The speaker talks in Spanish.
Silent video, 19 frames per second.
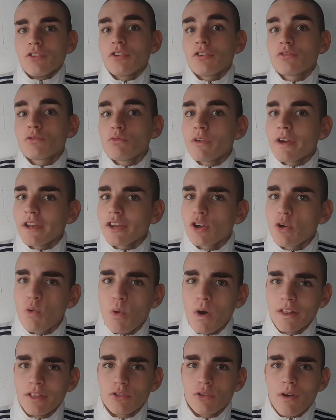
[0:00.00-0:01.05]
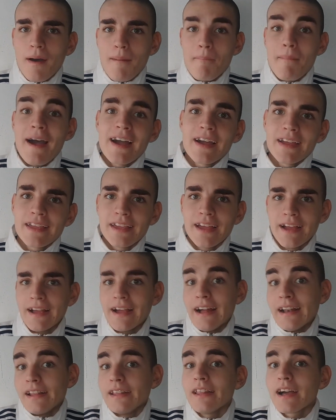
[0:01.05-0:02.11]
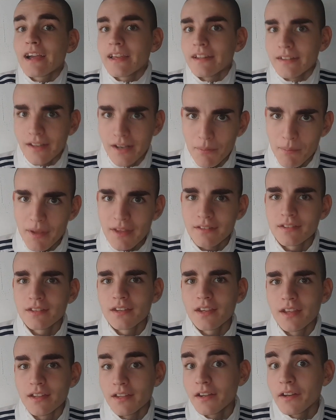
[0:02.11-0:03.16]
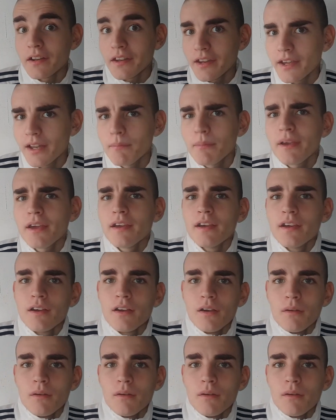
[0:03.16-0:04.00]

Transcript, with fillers: no es un genio en cuanto a magia, en calidad que tiene Messi, que tiene Riquelme,